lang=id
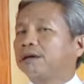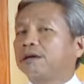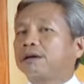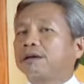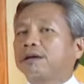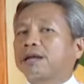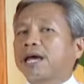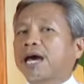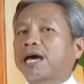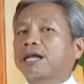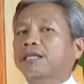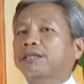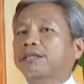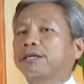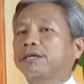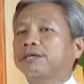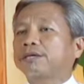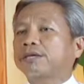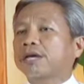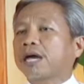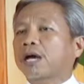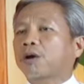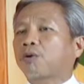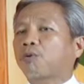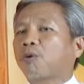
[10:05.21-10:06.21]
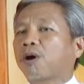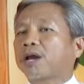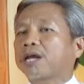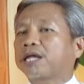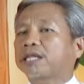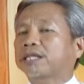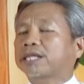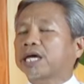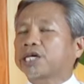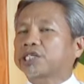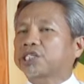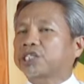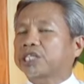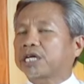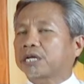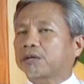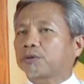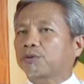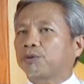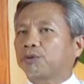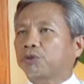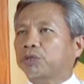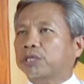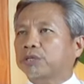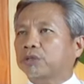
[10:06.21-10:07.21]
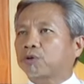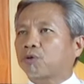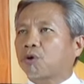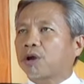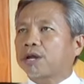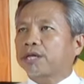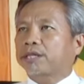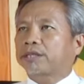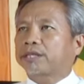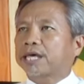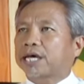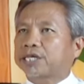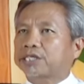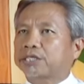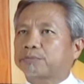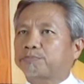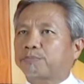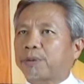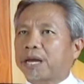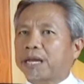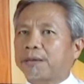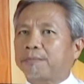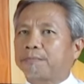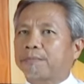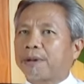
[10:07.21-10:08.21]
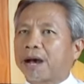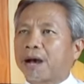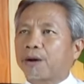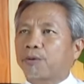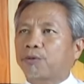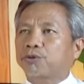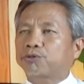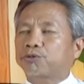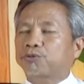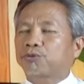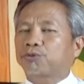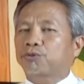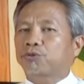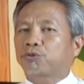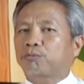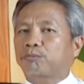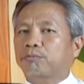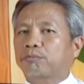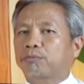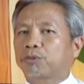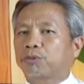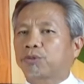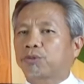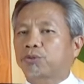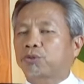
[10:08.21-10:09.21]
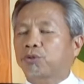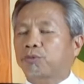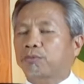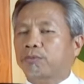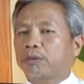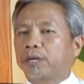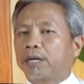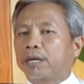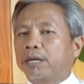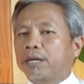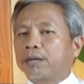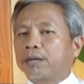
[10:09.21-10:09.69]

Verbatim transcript: Nah, artinya kualitas ter, kualitas paling bagus untuk untuk